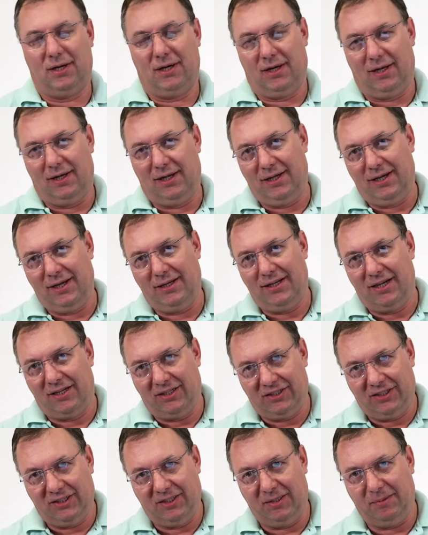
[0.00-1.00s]

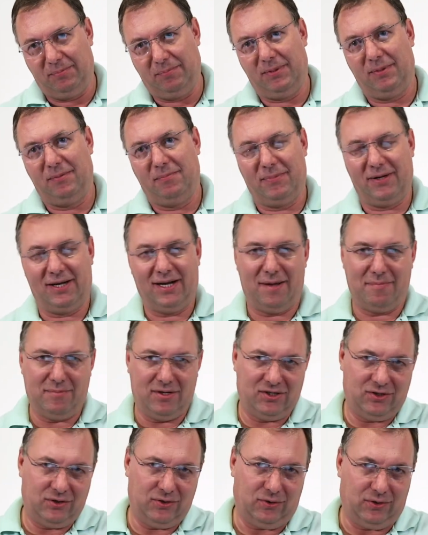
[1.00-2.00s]
leadership per la
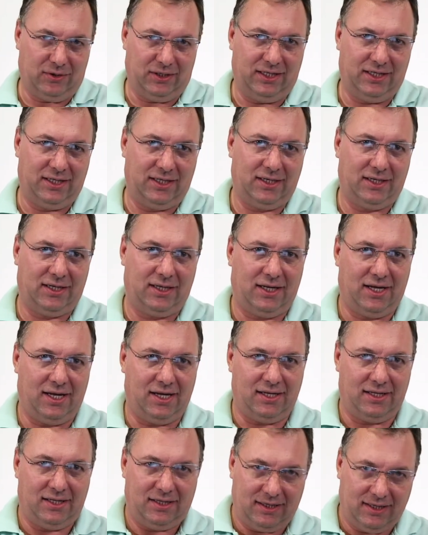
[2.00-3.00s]
missione,
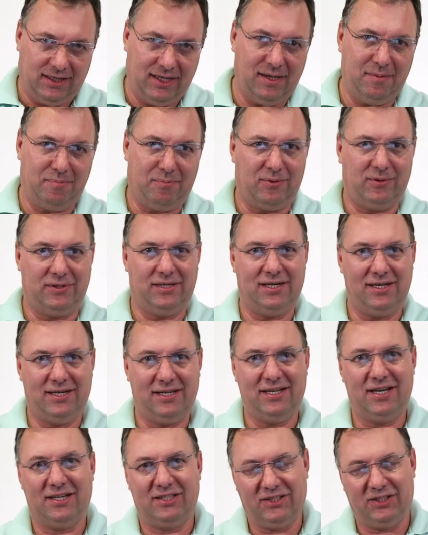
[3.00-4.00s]
che tipo di
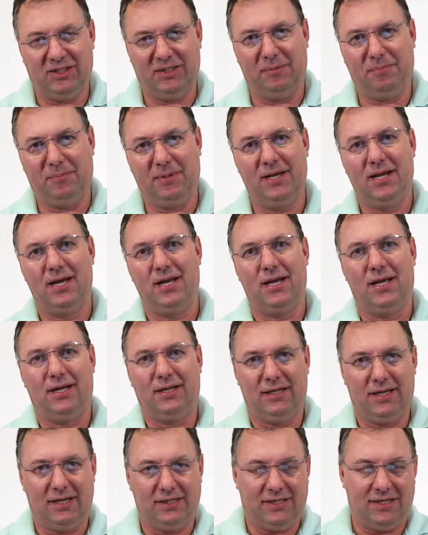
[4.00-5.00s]
leadership
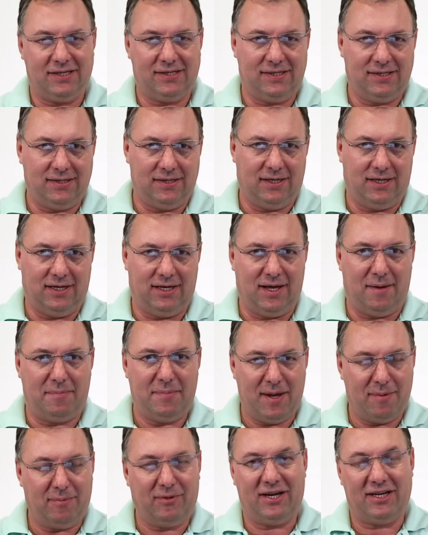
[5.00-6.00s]
necess eh,
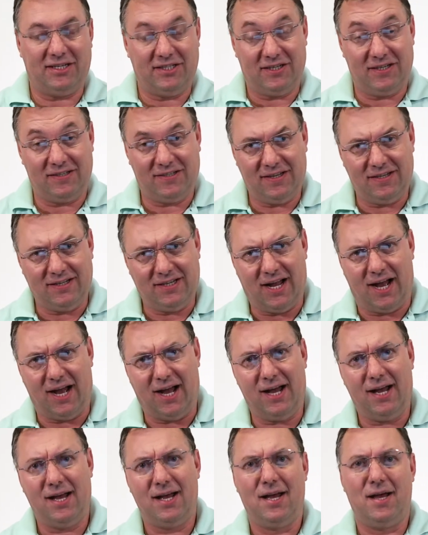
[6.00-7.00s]
abbiamo
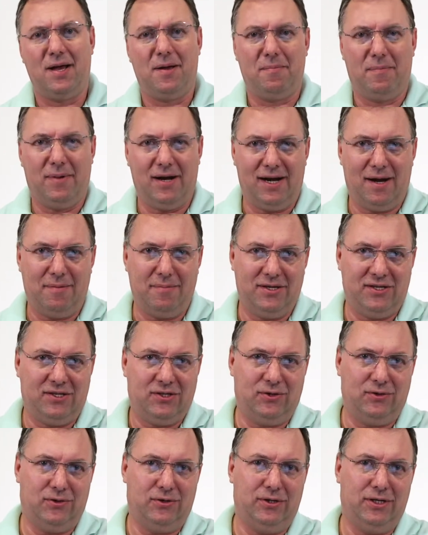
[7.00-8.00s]
necessità per la
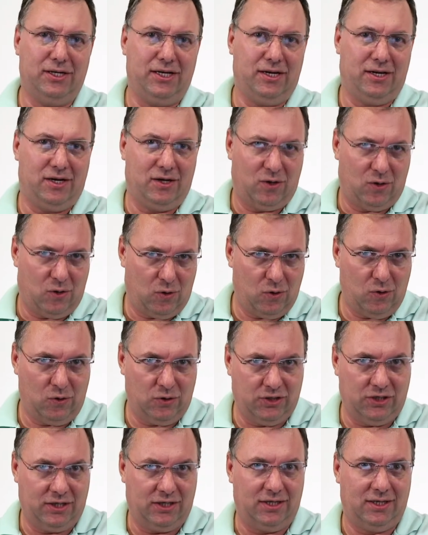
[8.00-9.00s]
missione
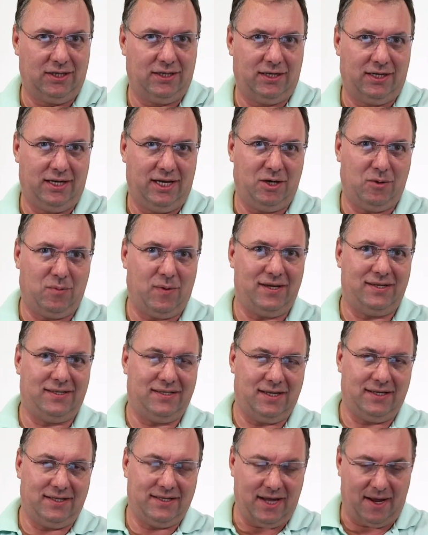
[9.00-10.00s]
oggi, in
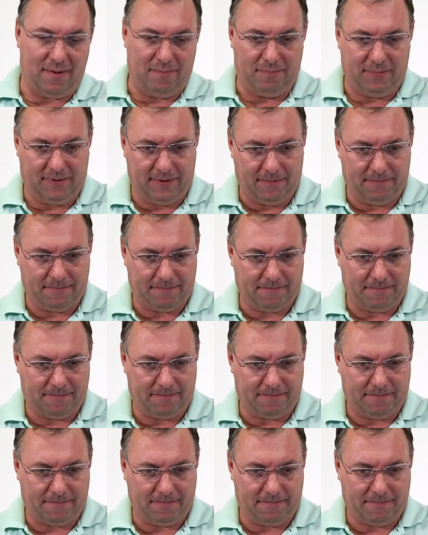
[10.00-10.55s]
questi tempi.